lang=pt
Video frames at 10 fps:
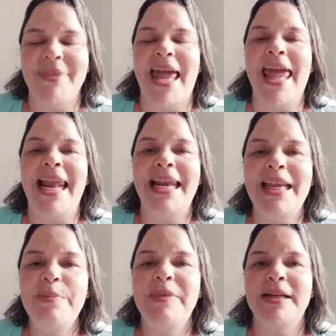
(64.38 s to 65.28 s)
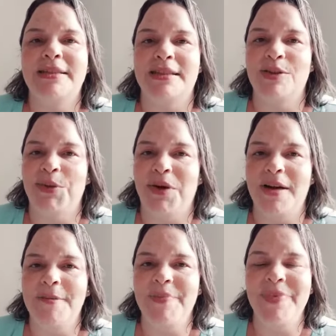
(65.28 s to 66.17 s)
é libertador,
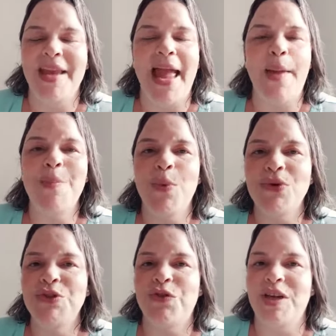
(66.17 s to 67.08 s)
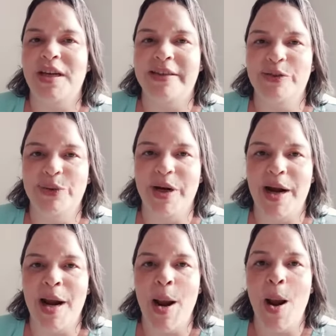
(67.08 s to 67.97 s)
é modificador,
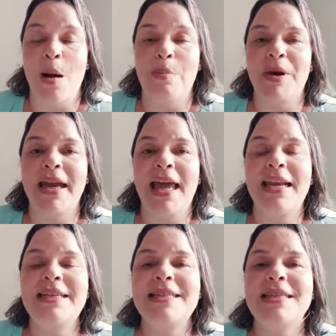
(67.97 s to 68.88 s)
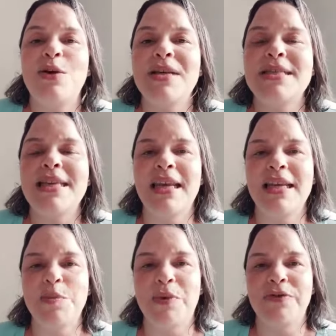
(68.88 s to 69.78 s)
porque além de ser um
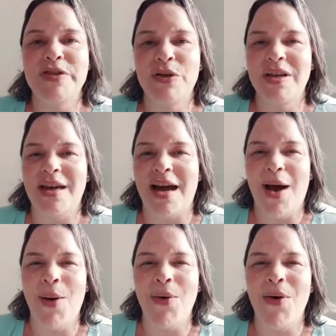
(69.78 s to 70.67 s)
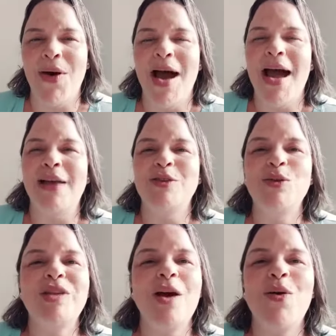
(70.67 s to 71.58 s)
excelente profissional, no
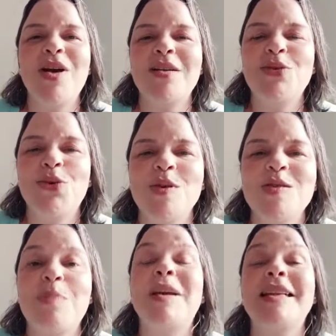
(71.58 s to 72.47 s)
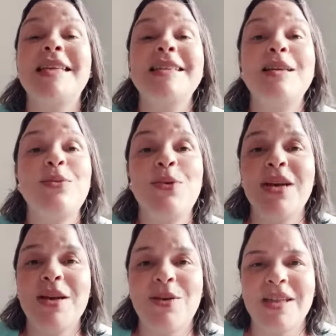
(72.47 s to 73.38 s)
decorrer do curso aprender a ter um
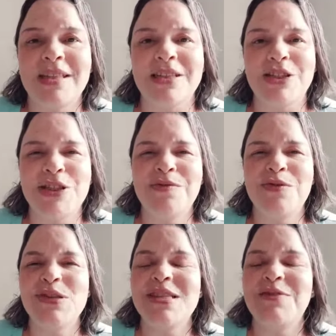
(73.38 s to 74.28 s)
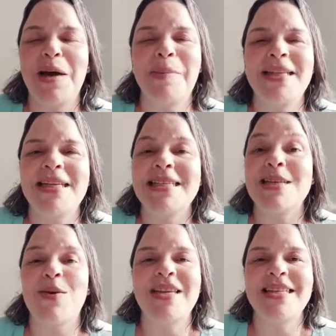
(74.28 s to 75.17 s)
currículo atrativo, você vai aprender a se
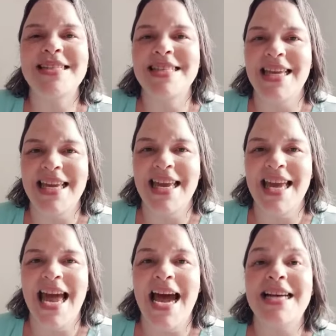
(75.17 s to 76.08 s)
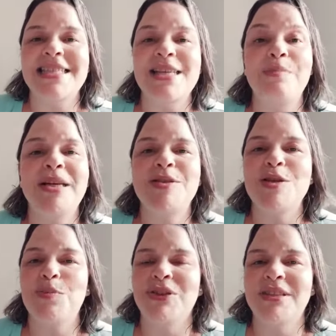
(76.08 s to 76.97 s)
conhecer, a saber do seu
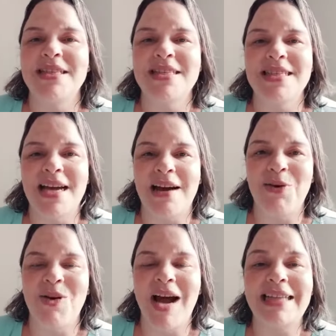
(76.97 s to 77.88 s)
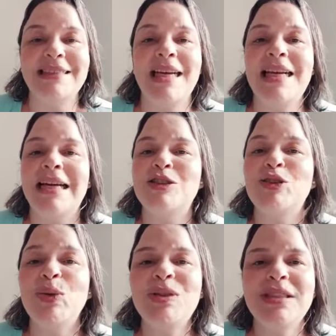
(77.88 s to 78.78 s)
potencial, a trilhar
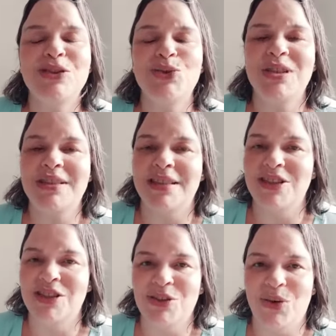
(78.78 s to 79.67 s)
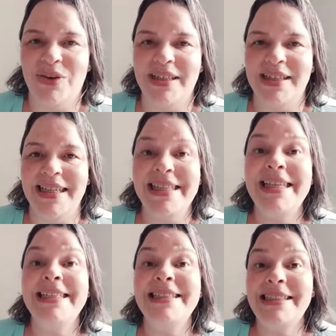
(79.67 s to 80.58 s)
toda a sua trajetória
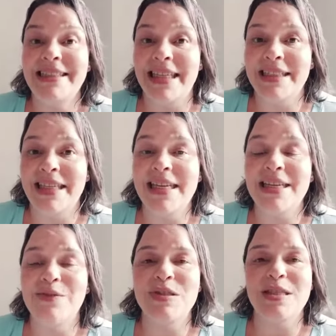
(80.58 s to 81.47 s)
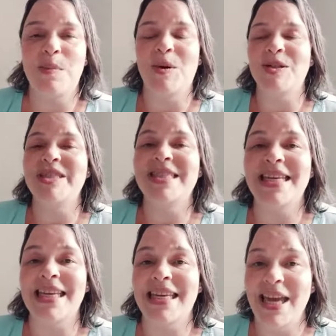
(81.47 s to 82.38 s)
e entender que você pode ser
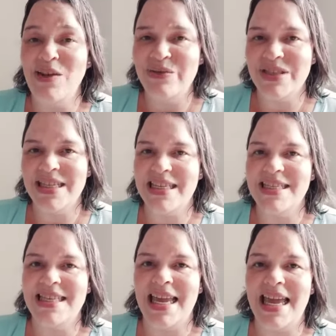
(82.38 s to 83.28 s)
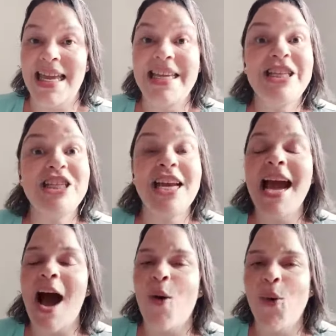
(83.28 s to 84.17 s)
quem você quiser e
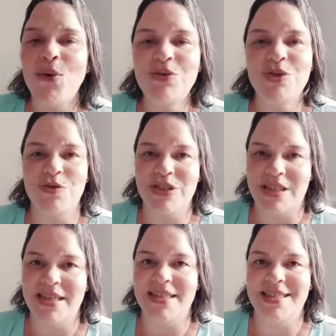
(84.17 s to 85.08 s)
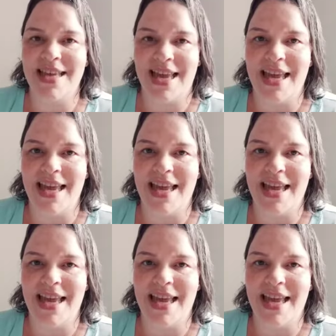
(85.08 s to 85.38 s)
chegar aonde você quiser,